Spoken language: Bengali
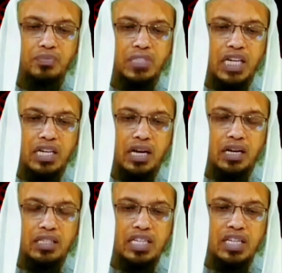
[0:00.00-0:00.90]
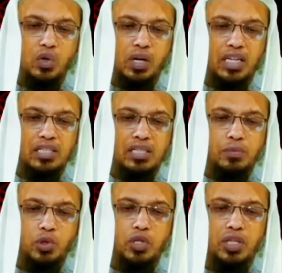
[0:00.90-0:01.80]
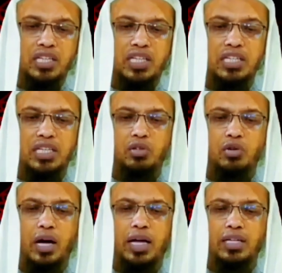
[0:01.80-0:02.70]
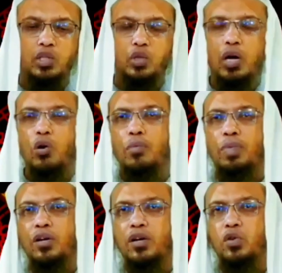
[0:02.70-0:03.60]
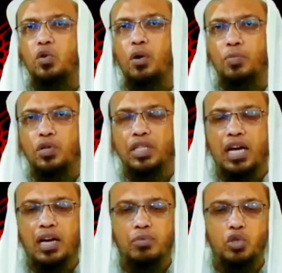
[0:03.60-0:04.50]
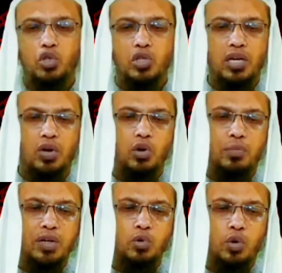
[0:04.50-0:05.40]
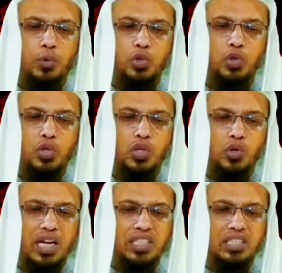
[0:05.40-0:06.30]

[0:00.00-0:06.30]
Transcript: এটা ঘৃণ্য কাজ ইসলাম শরিয়াতে এটি আর কিছু না হলেও মাকরু কমপক্ষে হারাম সরাসরি না হলেও মাকরু অপছন্দনীয় কাজ